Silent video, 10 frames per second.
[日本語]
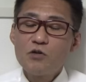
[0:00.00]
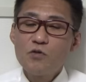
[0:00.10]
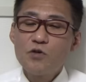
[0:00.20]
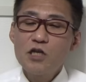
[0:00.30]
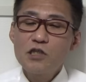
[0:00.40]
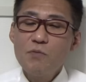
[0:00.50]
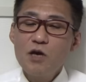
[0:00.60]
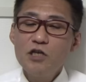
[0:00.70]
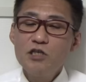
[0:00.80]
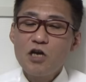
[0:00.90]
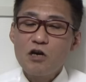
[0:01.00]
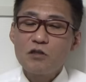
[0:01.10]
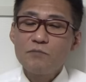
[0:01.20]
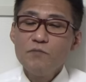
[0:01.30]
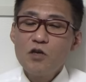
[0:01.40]
の、増やせばいいじゃん
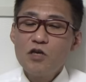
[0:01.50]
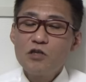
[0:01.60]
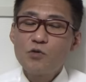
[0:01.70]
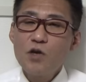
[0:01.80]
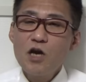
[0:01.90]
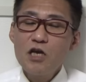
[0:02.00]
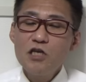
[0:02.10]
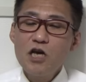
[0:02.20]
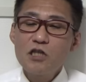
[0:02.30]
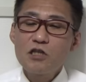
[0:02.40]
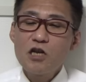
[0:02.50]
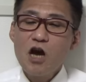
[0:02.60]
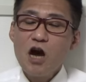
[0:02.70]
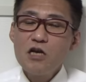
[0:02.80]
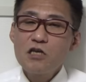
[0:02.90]
か。えー、それが嫌だった
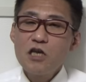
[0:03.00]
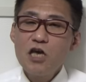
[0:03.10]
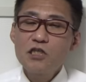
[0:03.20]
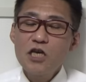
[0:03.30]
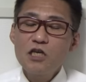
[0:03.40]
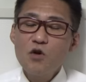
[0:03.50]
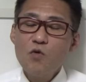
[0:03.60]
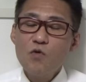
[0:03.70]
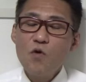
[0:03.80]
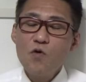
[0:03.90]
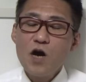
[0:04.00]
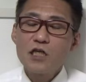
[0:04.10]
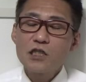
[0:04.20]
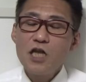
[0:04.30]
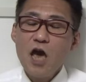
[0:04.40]
ら、経済効果
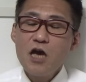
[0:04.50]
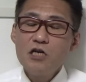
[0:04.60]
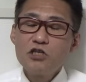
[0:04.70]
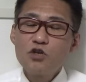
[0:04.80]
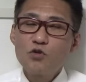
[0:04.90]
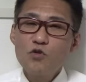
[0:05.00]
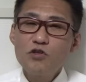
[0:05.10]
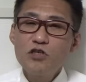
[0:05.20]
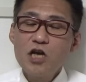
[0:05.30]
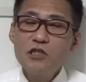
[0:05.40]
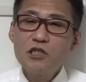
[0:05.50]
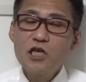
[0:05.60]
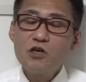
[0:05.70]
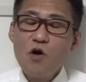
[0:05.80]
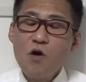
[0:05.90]
はですね、所得減
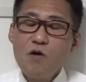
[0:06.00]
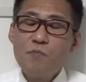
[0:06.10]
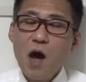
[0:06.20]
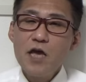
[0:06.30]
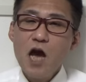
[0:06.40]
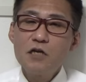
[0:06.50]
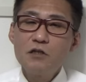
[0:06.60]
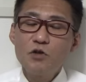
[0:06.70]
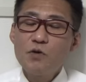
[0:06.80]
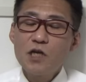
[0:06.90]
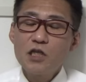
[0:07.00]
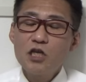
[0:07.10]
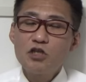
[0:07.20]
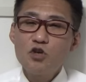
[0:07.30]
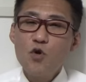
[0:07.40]
税の倍あると言われ
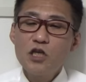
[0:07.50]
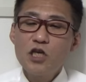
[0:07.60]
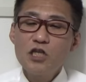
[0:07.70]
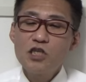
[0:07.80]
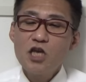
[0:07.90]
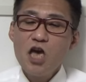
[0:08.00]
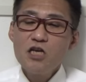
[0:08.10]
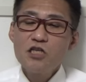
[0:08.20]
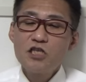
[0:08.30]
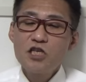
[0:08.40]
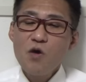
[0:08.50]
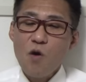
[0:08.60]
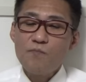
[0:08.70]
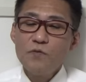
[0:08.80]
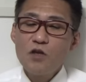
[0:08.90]
ている消費減税して
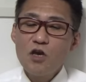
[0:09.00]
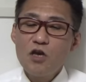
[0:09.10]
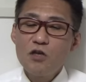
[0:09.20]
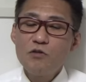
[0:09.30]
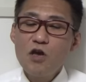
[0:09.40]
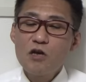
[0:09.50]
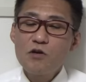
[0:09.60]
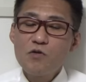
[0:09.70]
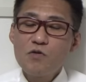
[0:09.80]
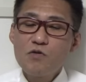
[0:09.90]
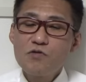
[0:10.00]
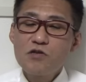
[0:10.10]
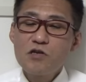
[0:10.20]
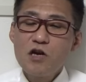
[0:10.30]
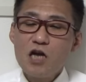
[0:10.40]
よ。えー、で、あ
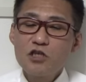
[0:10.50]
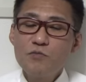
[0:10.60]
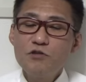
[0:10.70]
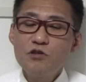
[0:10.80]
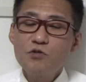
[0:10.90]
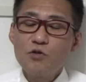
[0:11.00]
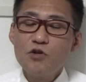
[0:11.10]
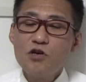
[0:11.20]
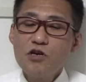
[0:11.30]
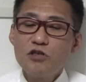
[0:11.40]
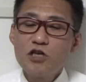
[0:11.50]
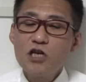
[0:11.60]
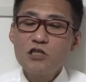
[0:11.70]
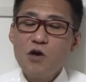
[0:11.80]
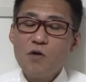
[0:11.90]
のー、可処分所得増
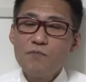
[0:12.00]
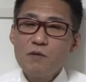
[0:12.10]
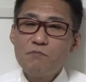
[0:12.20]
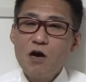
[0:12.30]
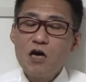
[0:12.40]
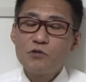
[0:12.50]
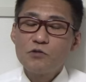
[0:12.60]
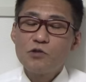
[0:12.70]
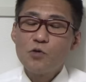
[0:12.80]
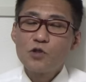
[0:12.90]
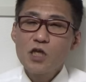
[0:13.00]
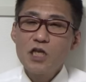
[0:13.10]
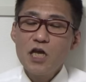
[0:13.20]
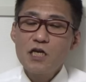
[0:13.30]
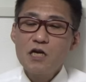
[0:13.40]
やしてよ。まあ、あの、増
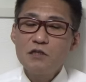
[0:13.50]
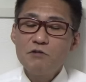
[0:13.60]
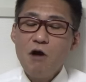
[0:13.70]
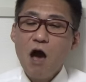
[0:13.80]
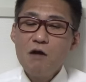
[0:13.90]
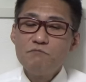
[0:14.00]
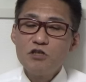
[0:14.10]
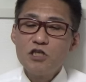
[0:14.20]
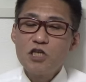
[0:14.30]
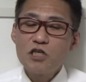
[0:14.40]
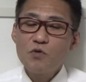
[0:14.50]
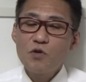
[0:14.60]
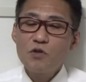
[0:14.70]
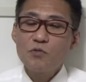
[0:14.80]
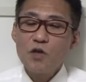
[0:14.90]
税内閣には無理でしょ
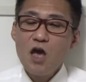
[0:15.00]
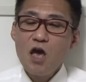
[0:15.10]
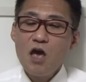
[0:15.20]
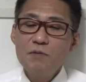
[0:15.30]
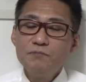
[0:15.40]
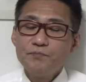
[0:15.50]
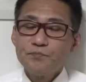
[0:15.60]
うけどね。